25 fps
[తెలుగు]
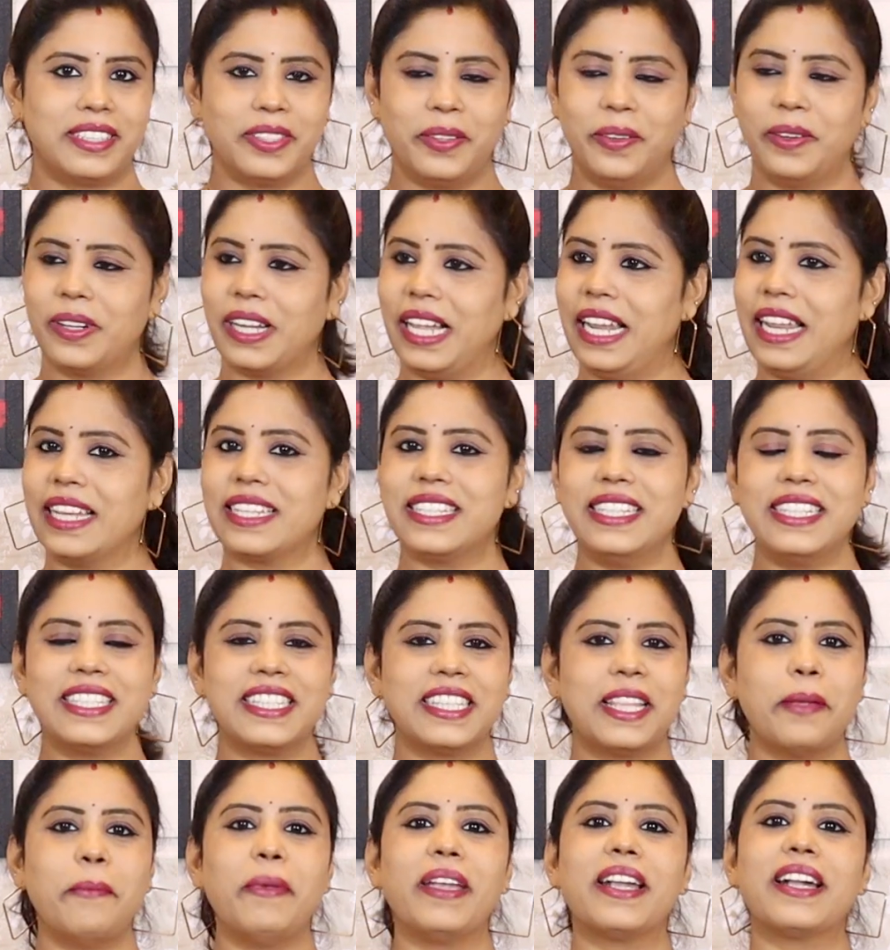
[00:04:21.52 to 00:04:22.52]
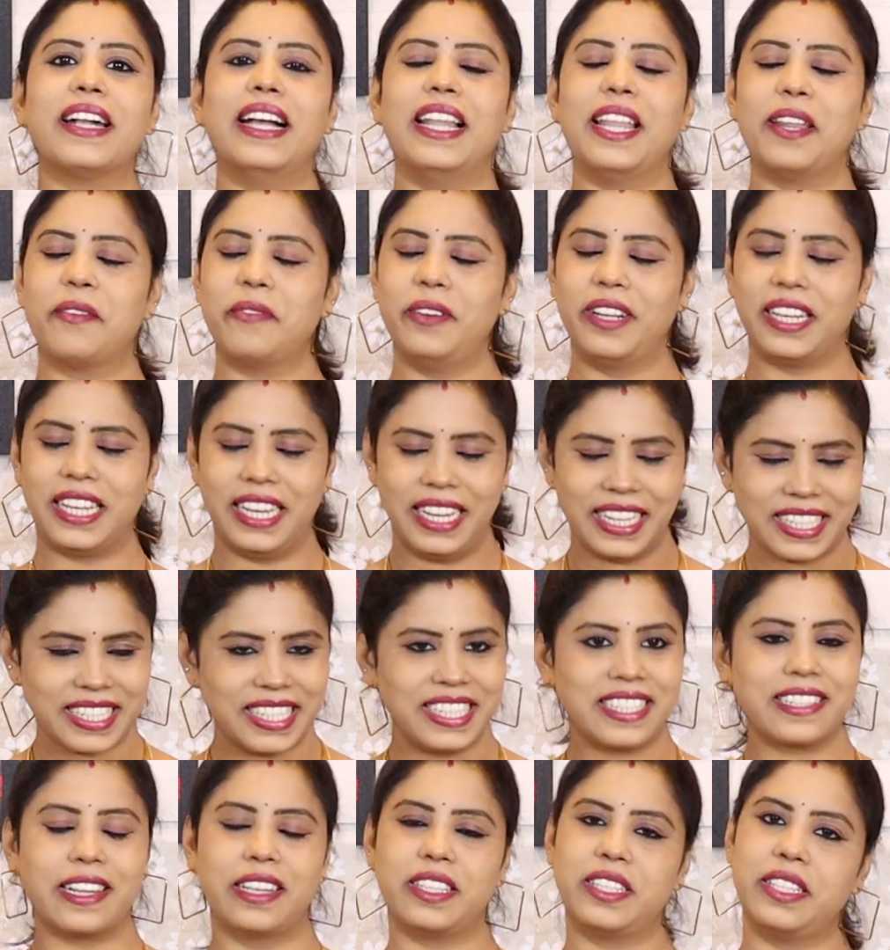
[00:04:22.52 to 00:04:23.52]
సో కలెక్షన్స్ అయితే మీకు కలర్ఫుల్
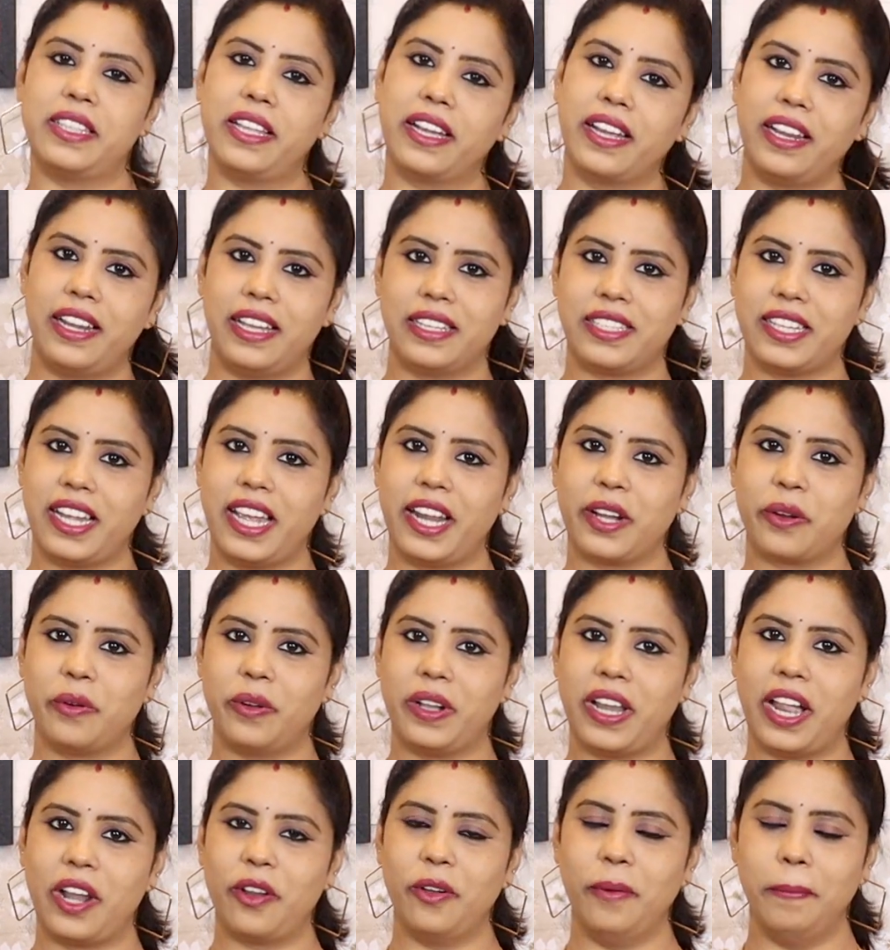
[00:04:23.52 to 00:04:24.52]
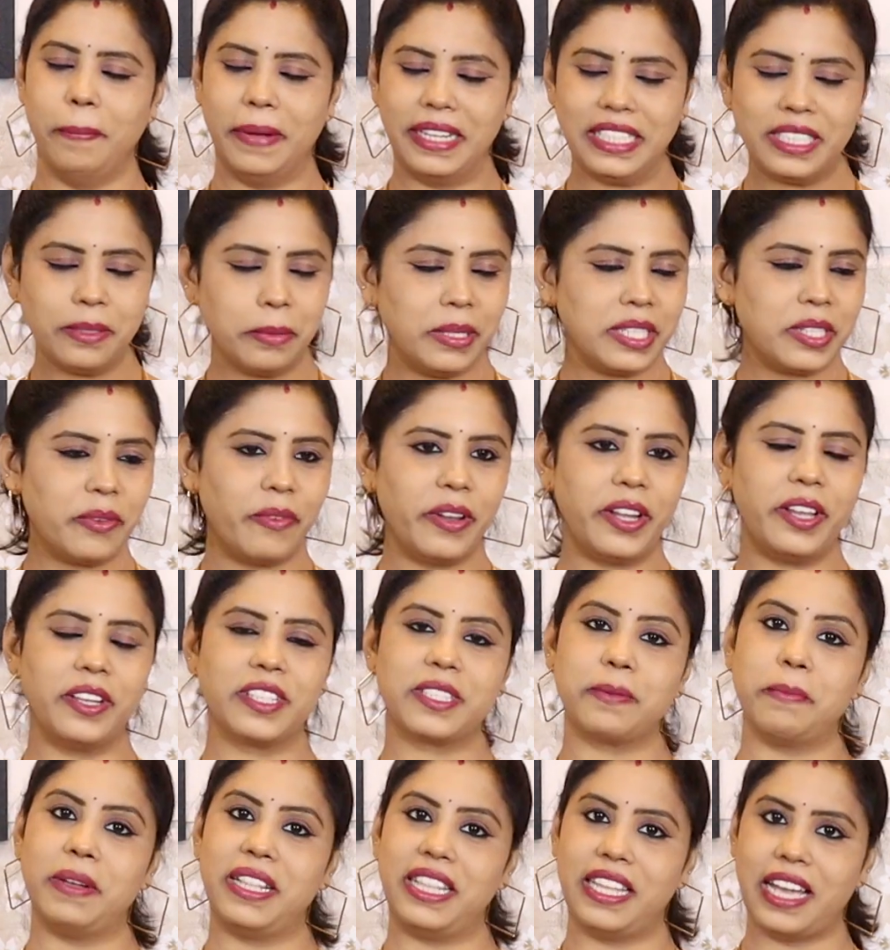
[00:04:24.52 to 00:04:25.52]
కలెక్షన్స్ ఖచ్చితంగా నచ్చాయి అనుకుంటున్నాను మంచి మంచి
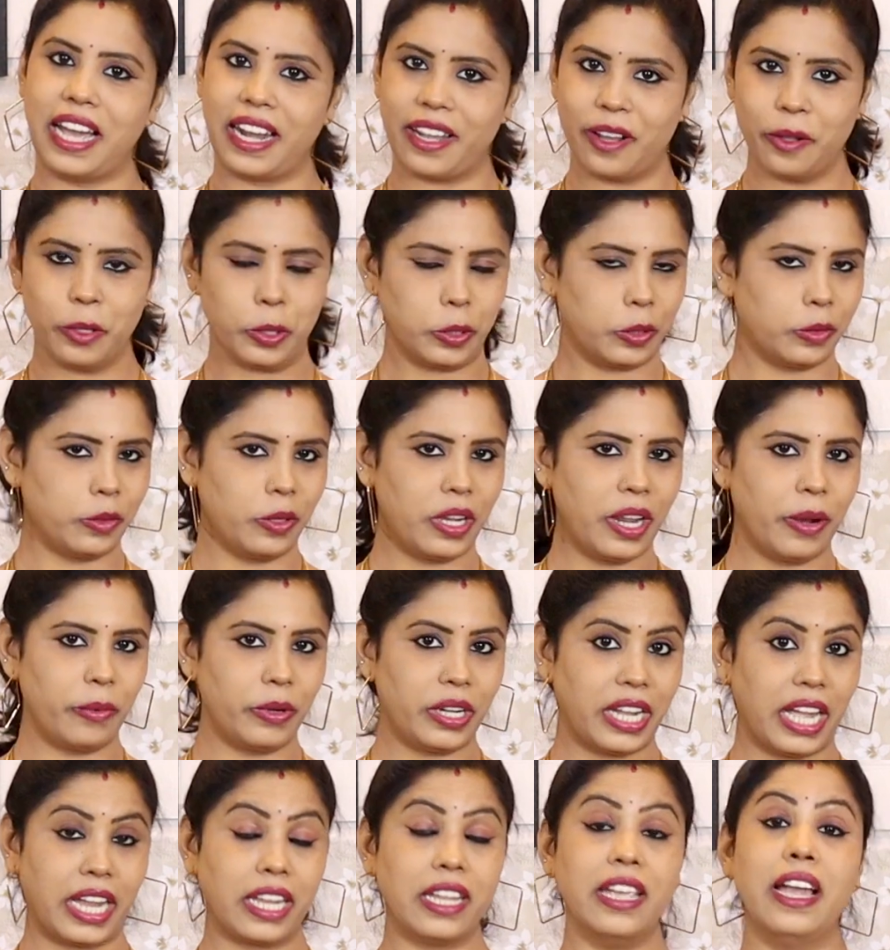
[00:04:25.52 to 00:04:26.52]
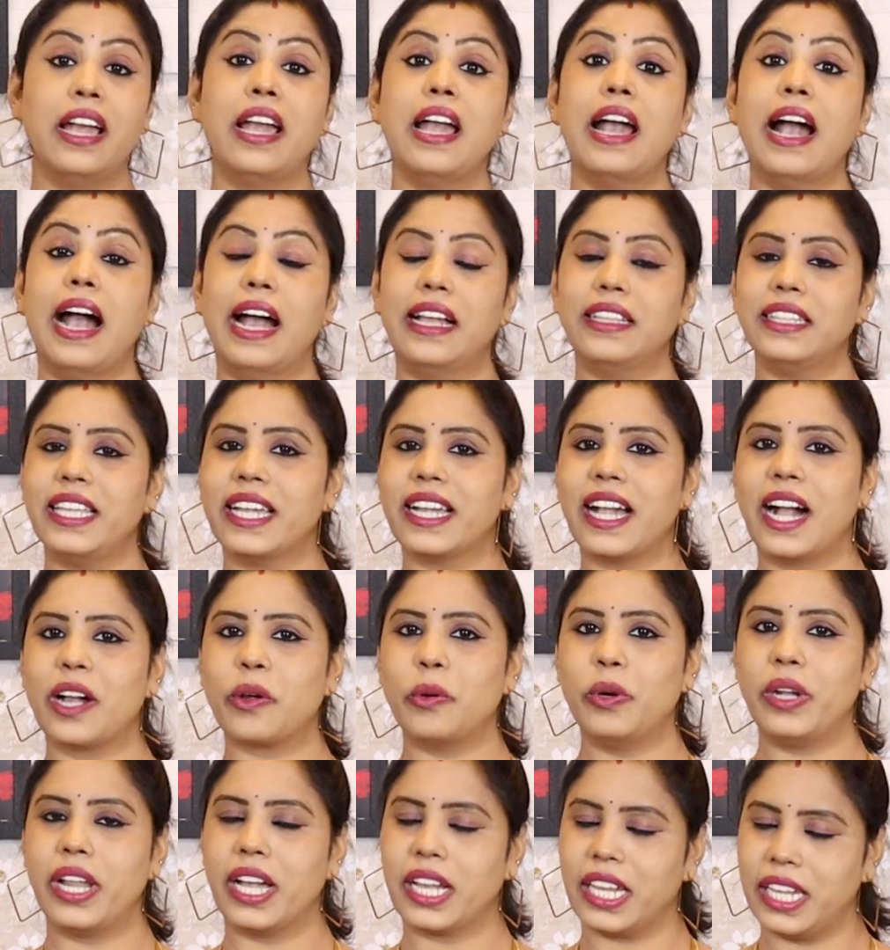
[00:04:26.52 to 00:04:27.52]
వీడియోస్ మన దాంట్లో వస్తూనే ఉంటాయి
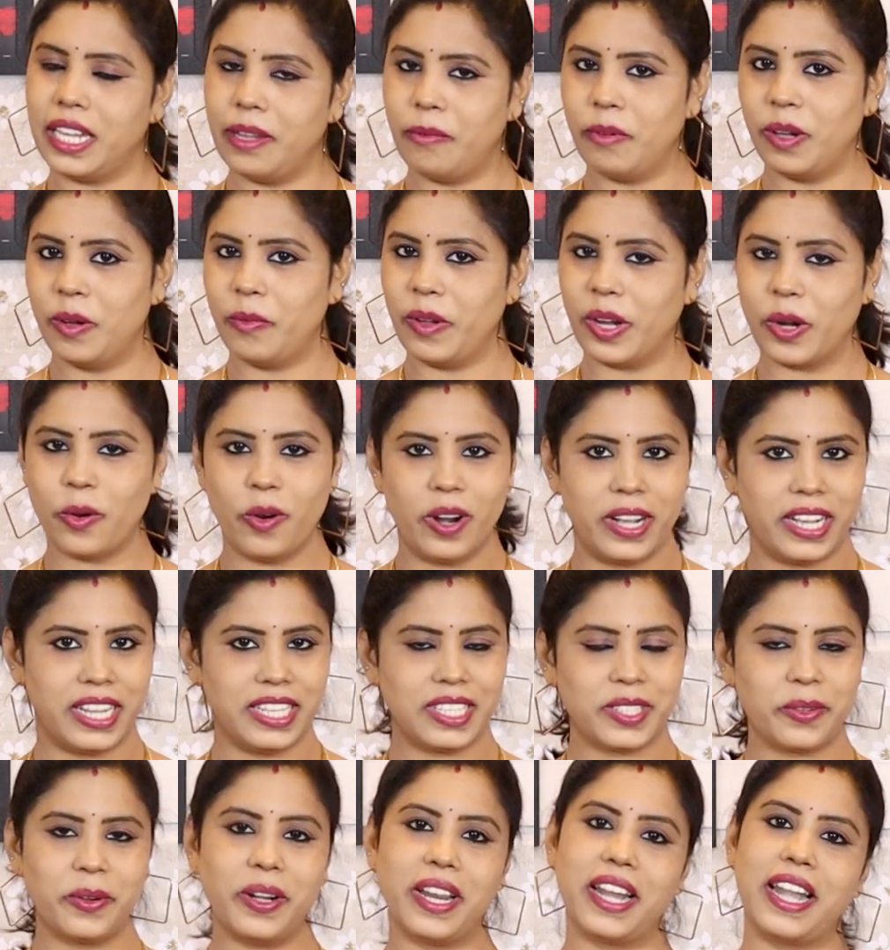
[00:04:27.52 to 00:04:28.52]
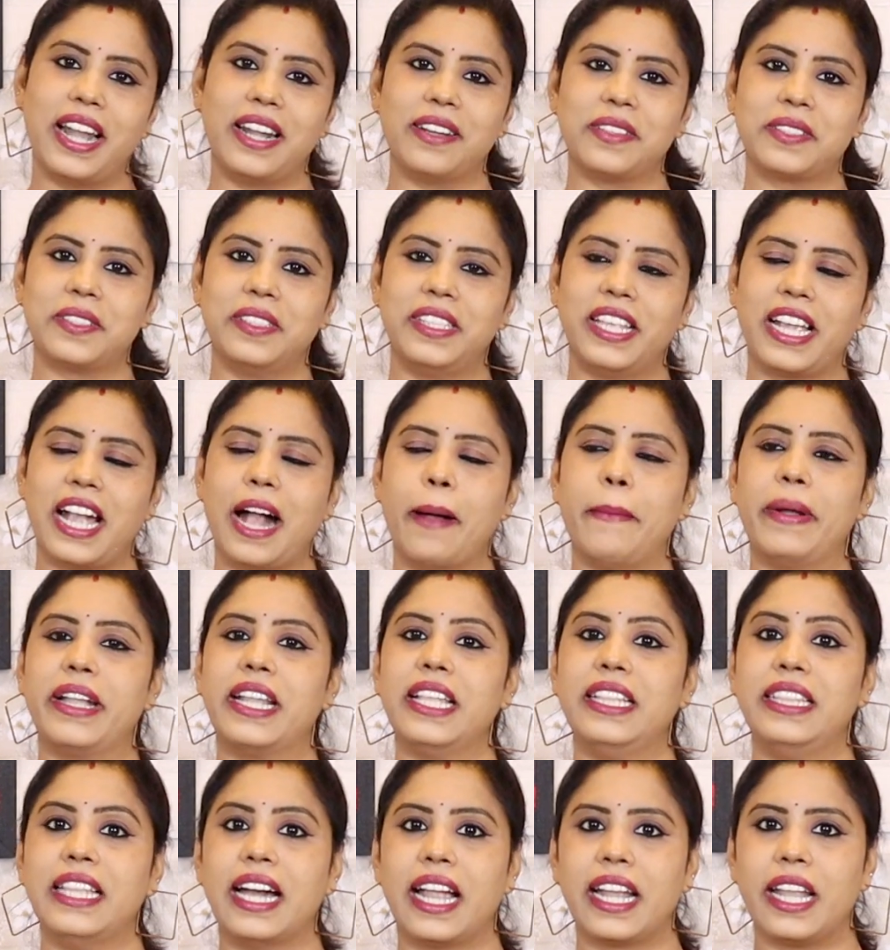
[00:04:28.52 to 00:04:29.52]
అంతేకాకుండా గివ్ అవే కాంటెస్ట్ కూడా నడుస్తుంది
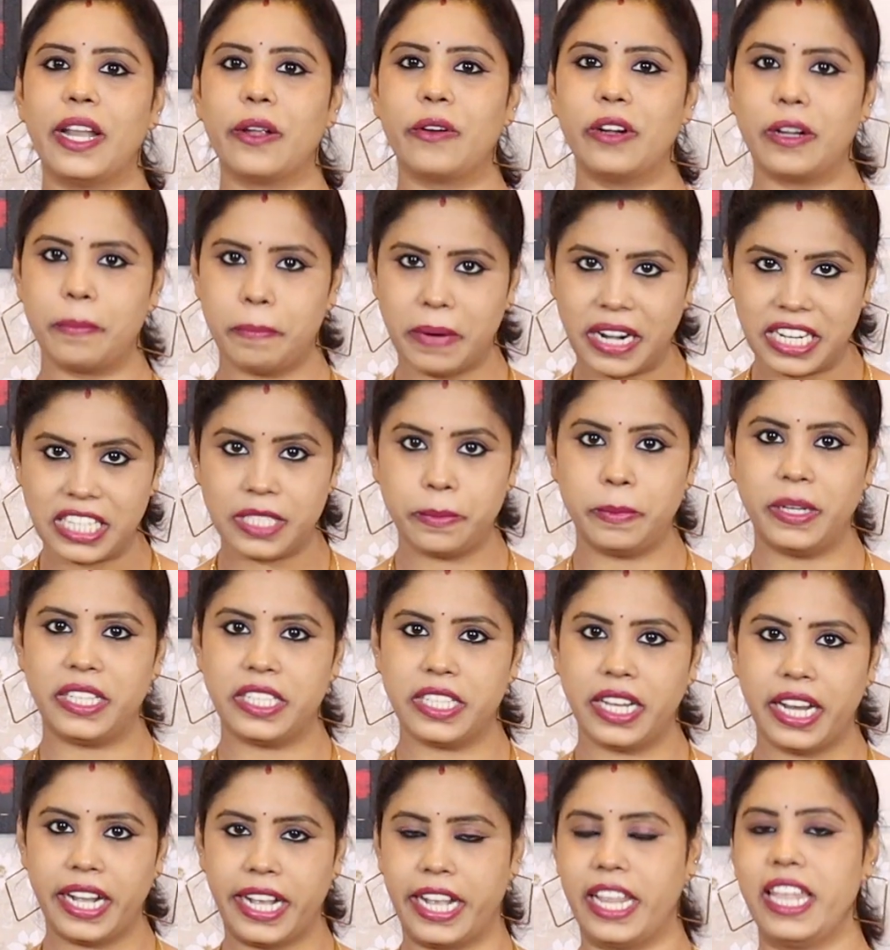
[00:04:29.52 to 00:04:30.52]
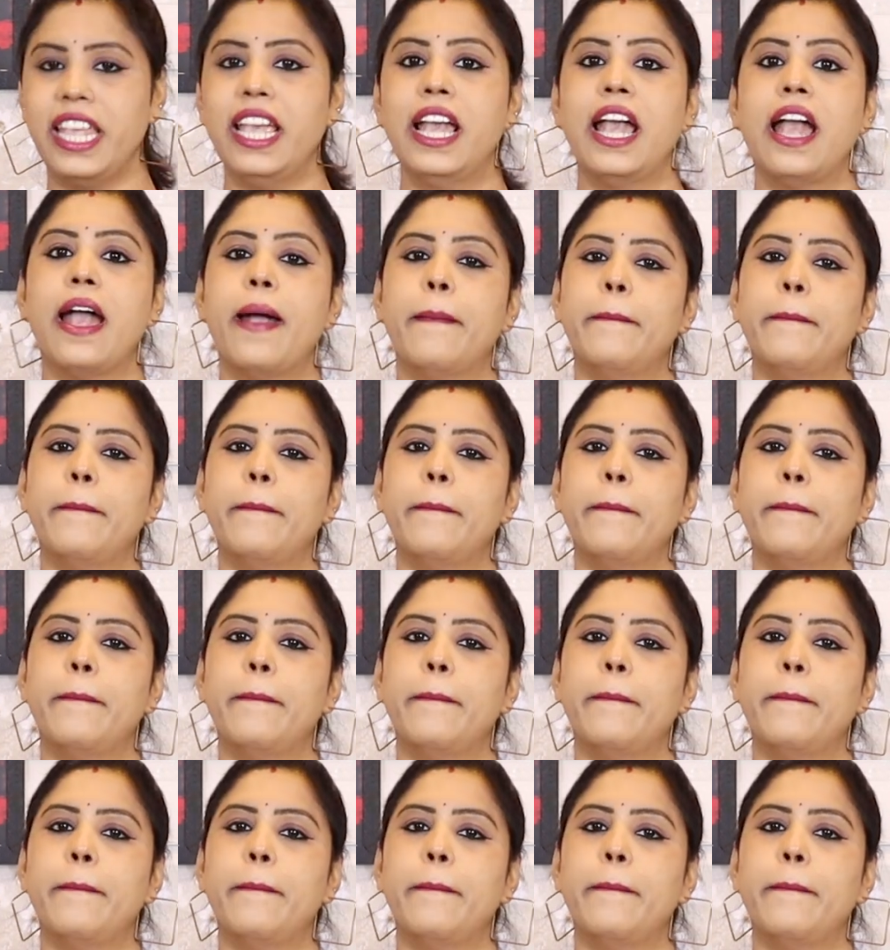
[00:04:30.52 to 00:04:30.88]
కాబట్టి దాంట్లో కూడా పార్టిసిపేట్ చేయండి